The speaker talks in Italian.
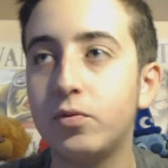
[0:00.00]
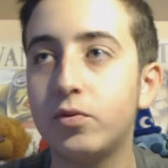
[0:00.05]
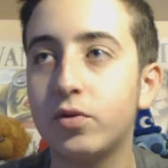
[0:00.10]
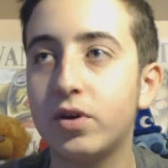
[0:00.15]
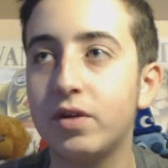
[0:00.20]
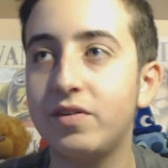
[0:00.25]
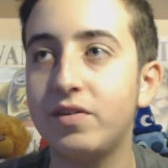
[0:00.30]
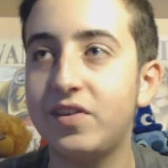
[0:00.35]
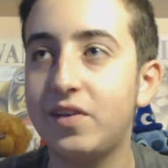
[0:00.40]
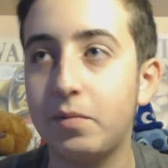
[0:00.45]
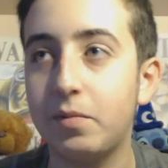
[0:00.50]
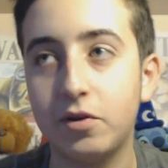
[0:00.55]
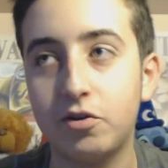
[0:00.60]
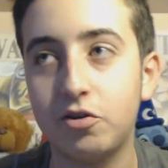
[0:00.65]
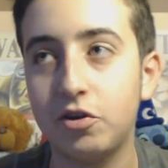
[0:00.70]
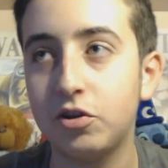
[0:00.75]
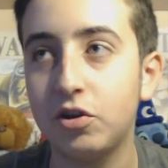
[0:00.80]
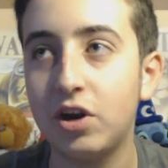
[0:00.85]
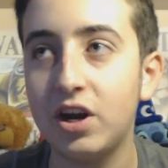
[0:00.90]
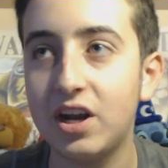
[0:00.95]
appunto che vi stia
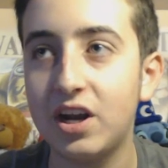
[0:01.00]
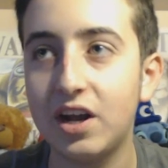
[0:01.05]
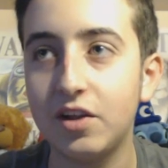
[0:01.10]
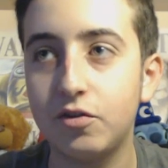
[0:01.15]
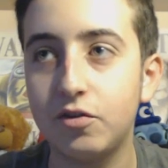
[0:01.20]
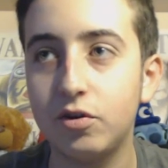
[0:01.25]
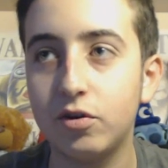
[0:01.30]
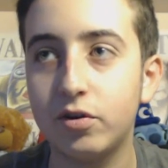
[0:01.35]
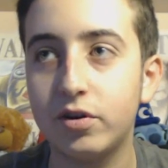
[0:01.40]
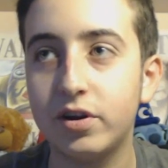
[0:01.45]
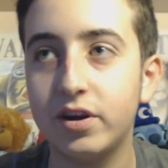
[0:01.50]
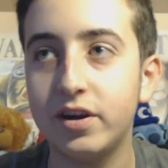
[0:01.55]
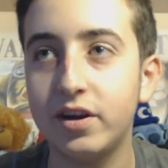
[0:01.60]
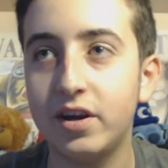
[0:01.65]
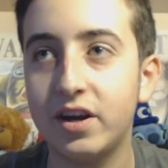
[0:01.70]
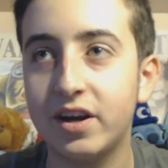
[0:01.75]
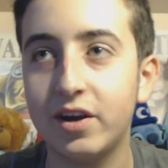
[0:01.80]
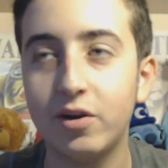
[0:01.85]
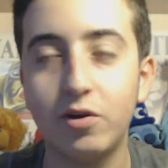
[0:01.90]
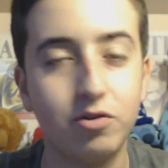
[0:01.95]
piacendo la
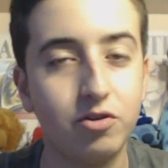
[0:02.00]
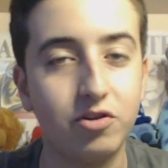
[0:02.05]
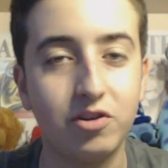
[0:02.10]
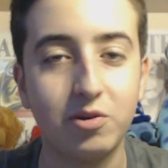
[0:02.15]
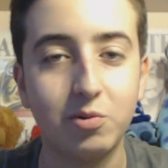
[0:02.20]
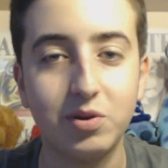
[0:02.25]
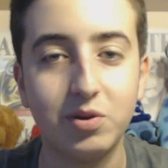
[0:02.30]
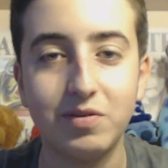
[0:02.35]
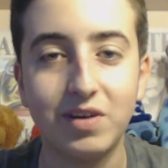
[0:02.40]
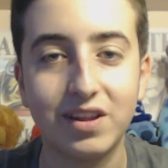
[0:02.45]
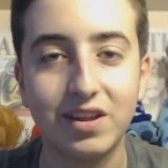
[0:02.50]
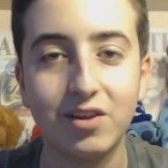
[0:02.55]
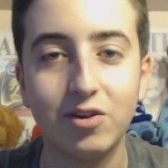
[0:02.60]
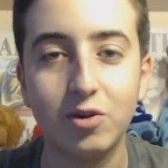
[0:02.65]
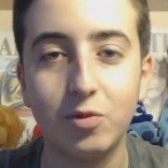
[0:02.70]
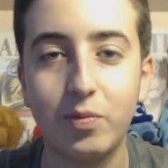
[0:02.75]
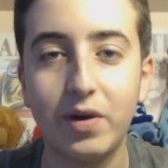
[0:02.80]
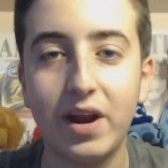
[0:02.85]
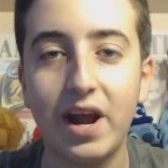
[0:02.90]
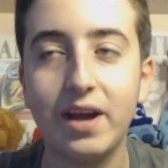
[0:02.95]
Nuzlocke, anche noi ci stiamo
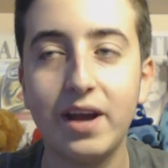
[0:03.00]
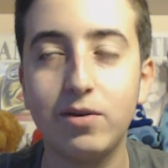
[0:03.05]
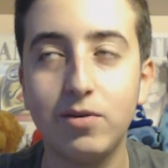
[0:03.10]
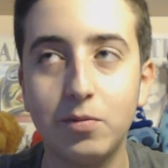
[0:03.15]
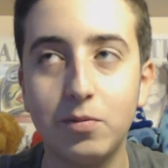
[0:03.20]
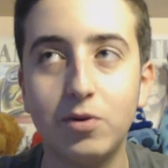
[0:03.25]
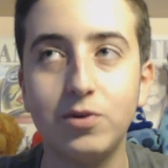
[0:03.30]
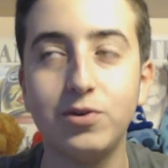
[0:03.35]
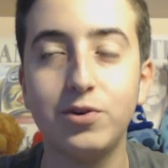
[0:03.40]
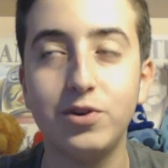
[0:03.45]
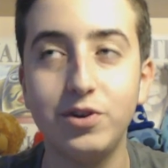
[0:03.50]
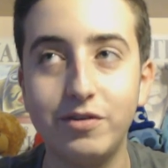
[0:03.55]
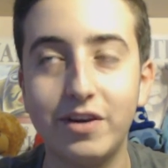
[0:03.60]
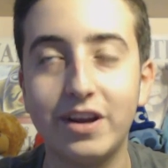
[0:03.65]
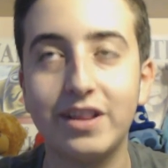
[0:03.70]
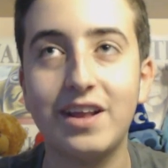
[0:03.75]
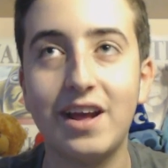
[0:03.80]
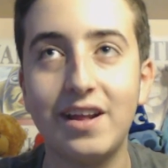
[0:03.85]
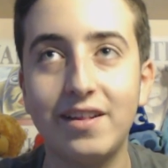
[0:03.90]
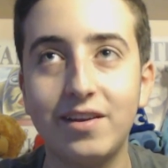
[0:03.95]
divertendo parecchio, molto
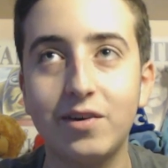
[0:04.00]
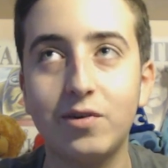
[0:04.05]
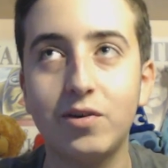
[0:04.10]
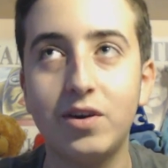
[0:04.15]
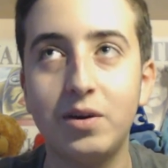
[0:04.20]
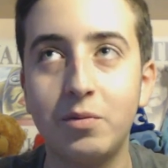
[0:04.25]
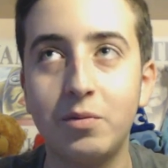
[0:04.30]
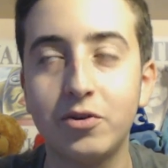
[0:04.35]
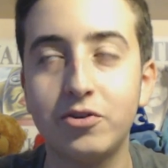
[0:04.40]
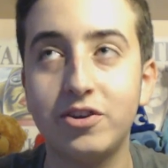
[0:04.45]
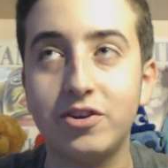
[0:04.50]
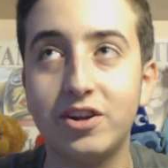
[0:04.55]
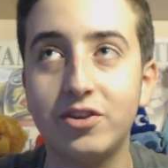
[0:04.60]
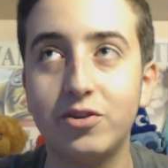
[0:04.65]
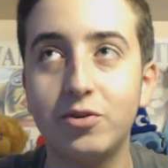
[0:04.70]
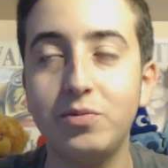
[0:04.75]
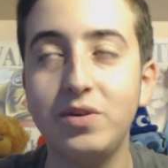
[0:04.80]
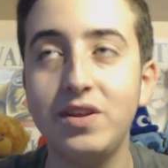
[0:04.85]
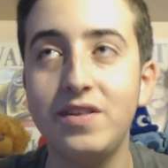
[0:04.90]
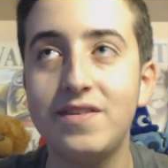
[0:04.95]
divertente con le mosse
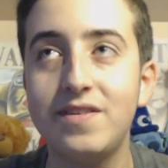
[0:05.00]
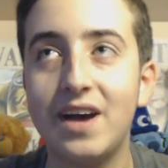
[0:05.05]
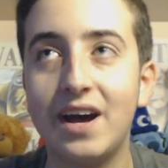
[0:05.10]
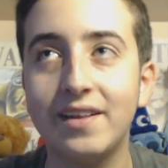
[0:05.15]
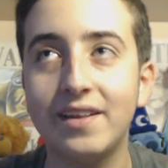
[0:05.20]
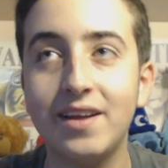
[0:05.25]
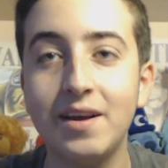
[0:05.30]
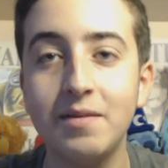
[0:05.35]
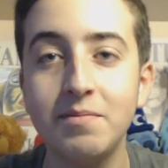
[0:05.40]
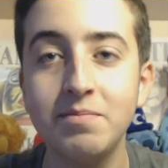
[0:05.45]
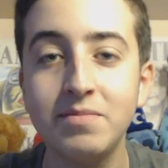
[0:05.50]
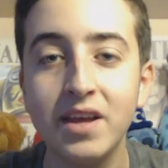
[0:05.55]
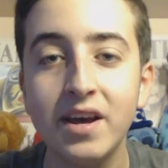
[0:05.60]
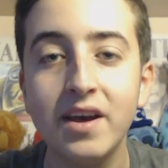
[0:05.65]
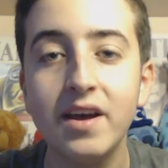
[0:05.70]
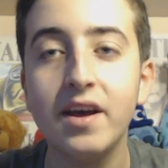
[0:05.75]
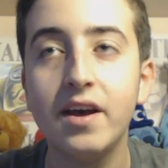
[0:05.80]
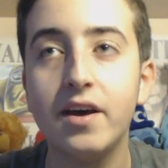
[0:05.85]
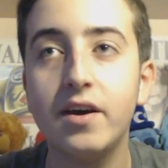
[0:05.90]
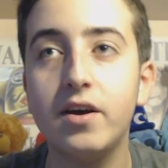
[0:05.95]
randomizzate
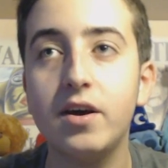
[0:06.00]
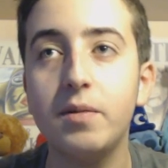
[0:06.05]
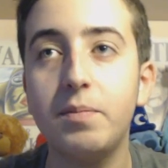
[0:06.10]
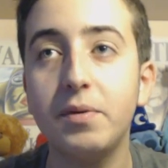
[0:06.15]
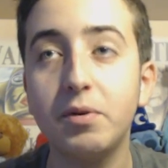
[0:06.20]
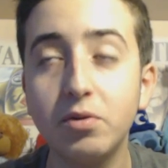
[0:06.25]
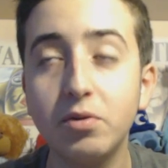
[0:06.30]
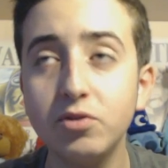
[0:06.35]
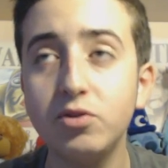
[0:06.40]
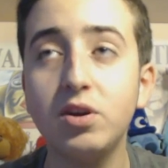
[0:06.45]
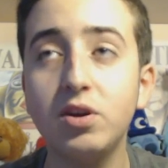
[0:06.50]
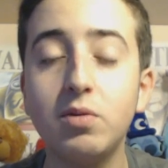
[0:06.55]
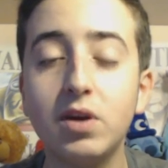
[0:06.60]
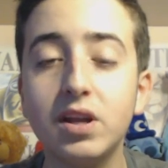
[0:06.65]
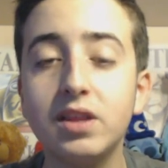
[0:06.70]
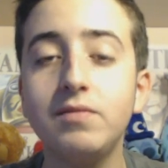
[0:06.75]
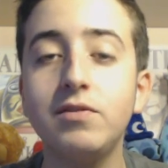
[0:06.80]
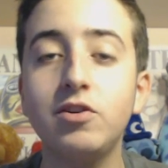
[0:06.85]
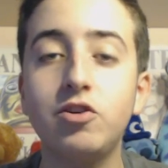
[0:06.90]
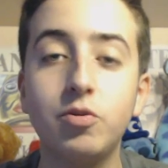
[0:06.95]
eh, per quanto
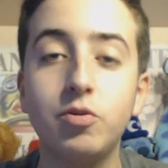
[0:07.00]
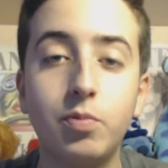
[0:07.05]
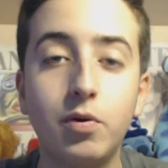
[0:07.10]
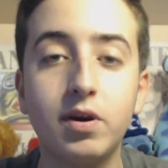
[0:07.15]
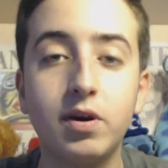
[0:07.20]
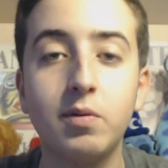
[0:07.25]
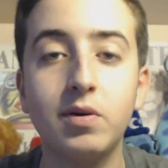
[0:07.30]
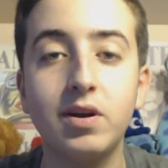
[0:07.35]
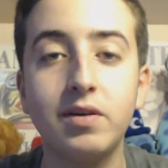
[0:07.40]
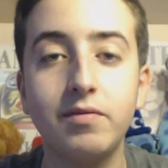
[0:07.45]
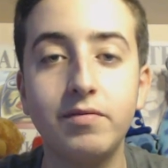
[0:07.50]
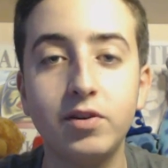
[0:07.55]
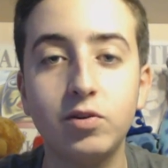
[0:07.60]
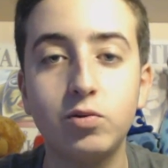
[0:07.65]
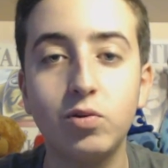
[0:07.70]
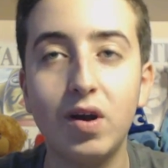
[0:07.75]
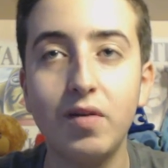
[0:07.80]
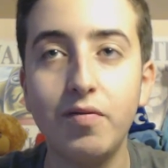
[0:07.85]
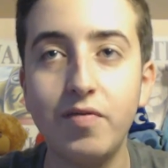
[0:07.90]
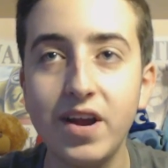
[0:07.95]
riguarda invece Pokémon
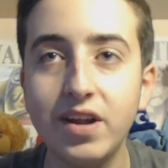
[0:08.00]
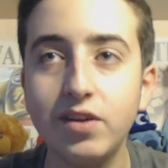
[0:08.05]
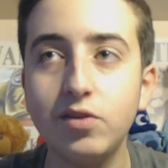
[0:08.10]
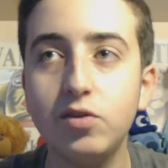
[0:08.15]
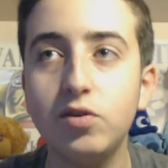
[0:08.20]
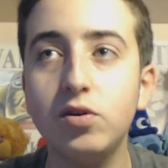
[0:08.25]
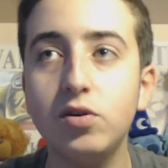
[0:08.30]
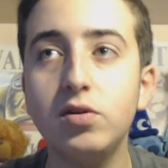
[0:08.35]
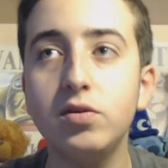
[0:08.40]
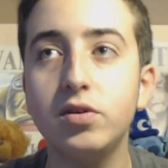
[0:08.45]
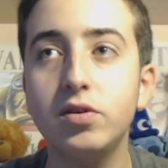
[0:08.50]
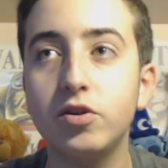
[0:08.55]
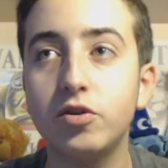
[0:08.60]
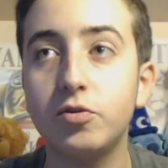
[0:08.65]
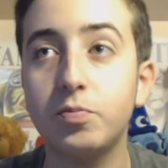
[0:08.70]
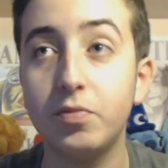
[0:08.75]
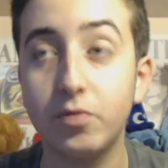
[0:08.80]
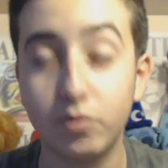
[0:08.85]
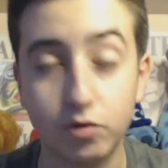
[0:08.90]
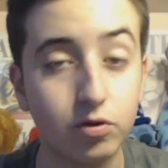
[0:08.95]
Avventura Fento, eh,
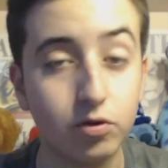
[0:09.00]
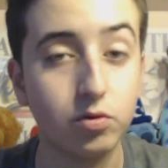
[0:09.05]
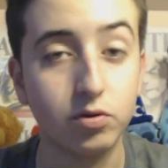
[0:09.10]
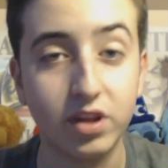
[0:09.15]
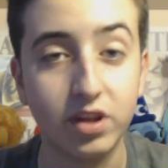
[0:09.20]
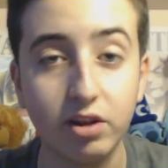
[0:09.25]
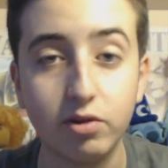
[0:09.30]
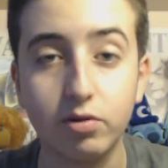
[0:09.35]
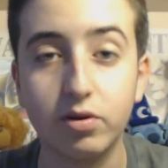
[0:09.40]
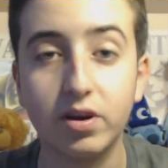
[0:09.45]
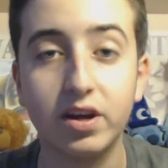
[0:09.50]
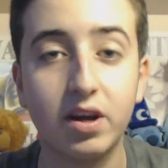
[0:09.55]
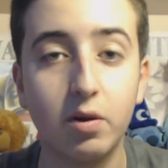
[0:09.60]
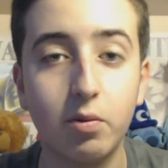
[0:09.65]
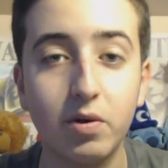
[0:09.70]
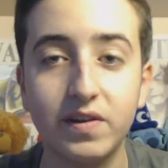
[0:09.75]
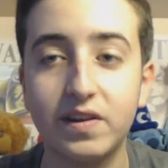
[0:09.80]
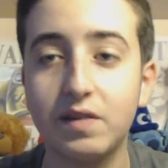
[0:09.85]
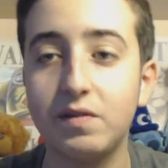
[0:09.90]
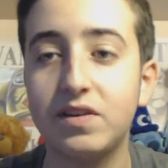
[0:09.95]
sono contento che anche
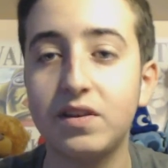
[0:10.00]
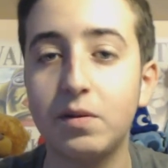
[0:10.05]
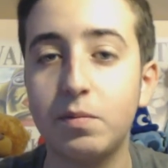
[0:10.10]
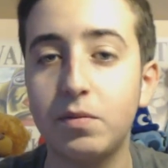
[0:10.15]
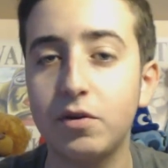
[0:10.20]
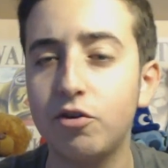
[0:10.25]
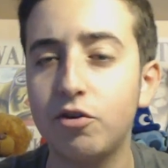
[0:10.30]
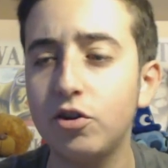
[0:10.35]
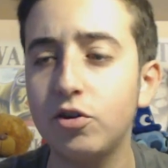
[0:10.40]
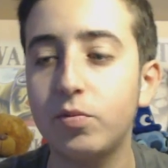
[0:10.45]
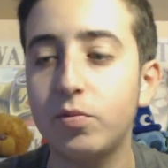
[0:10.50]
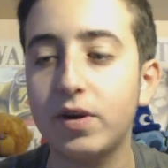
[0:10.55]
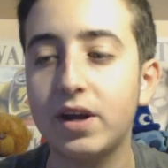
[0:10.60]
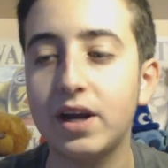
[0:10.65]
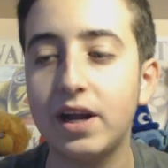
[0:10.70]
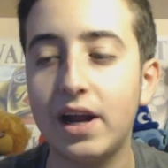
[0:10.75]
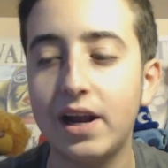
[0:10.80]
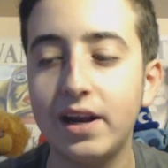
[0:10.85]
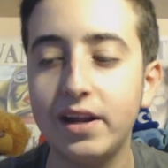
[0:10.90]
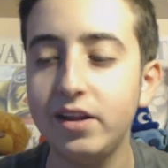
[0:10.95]
questa vi sta piacendo
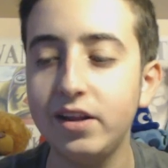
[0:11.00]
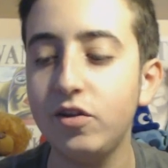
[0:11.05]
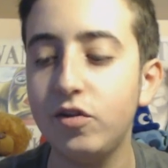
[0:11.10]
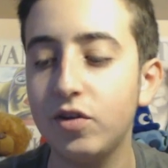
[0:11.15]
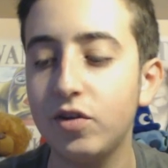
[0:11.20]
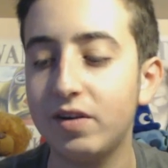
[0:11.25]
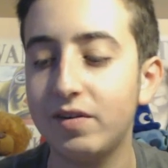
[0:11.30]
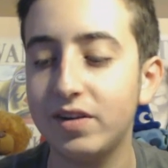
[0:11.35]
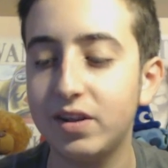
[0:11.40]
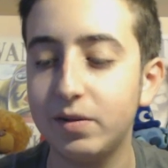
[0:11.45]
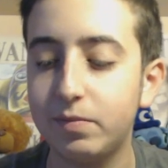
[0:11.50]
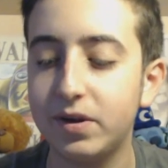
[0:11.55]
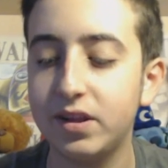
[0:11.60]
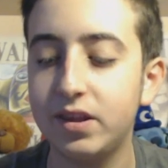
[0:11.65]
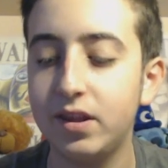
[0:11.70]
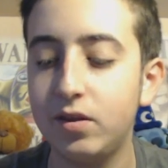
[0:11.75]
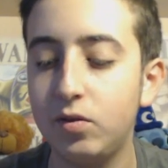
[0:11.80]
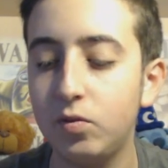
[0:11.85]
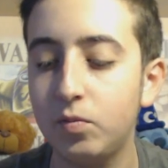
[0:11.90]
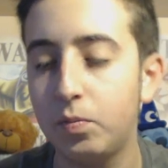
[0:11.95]
perché all'inizio eravate
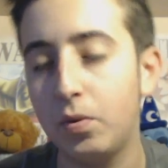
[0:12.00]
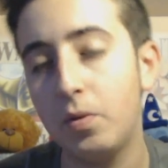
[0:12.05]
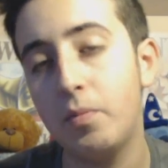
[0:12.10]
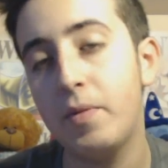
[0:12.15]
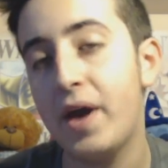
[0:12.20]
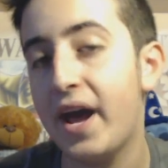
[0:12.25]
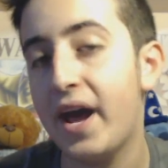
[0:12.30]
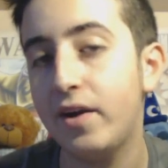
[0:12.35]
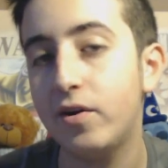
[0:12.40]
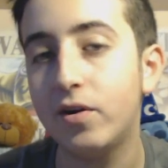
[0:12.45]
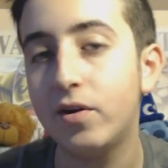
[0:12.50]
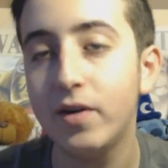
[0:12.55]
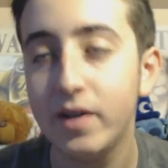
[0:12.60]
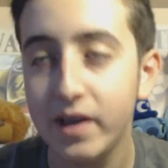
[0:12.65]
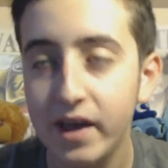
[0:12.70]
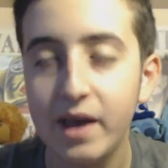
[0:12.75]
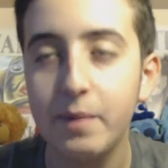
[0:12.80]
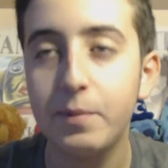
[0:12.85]
partiti un po' meno,